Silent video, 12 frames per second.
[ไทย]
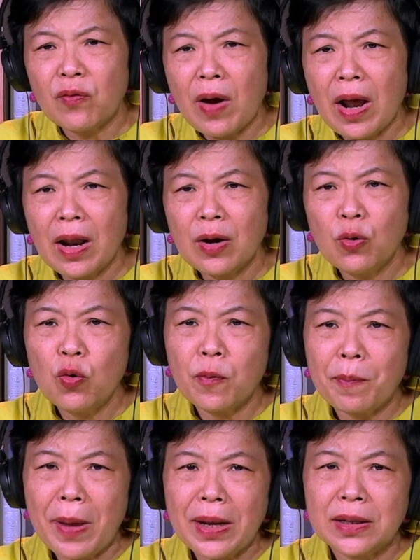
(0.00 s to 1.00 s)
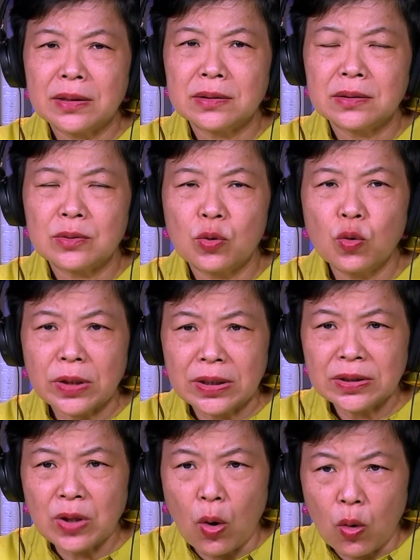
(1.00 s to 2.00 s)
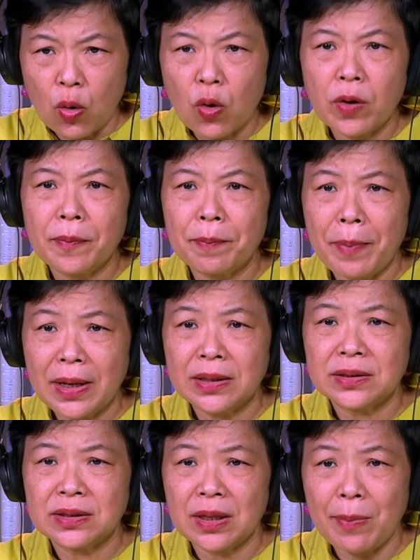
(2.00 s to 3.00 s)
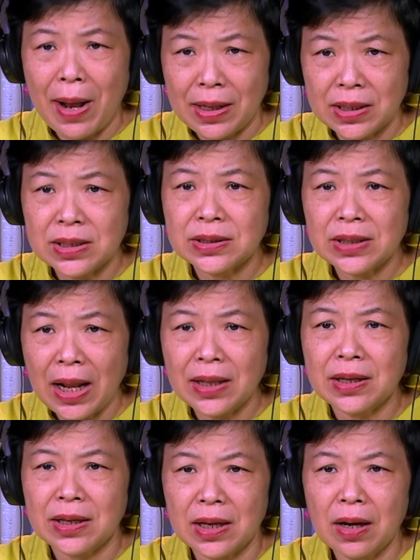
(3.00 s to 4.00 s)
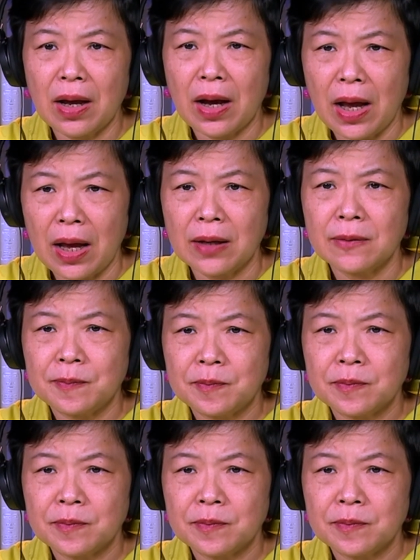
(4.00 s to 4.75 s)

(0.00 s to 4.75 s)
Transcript: ยินว่าลูกเป็นลูกทั้งสอง คนเป็นสมาธิสั้นอย่างนี้หรอคะ